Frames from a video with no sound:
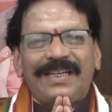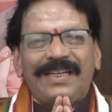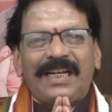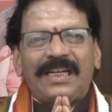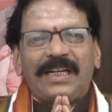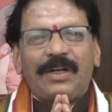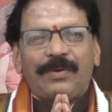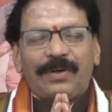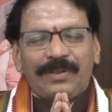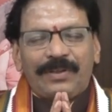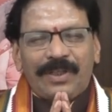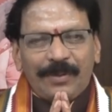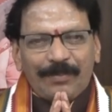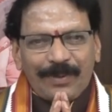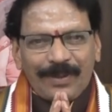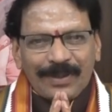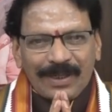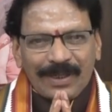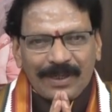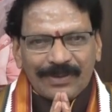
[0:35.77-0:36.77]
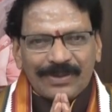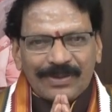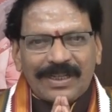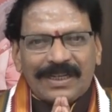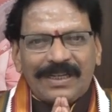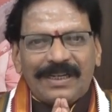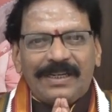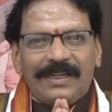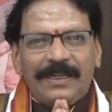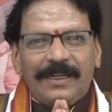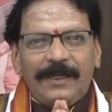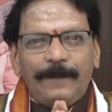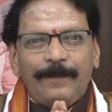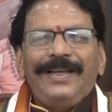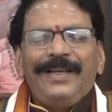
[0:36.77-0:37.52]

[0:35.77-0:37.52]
నా హృదయపూర్వక నమస్కారాలండి